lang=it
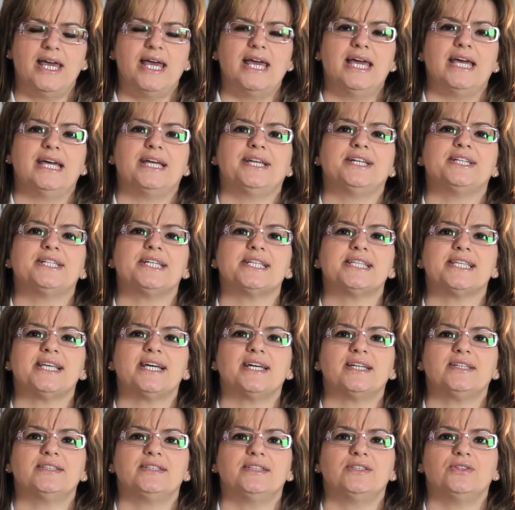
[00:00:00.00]
è
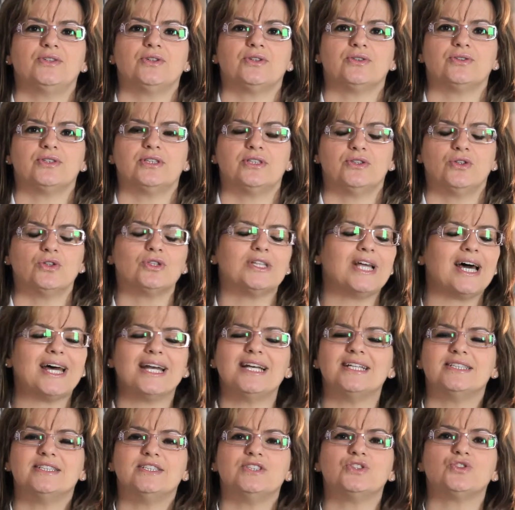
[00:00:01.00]
necessario di
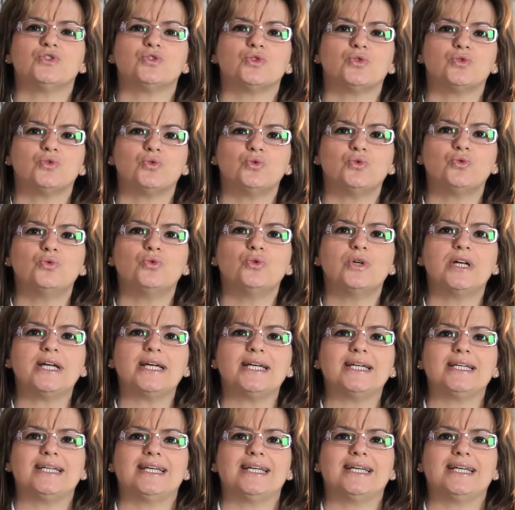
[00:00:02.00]
dotarla di strutture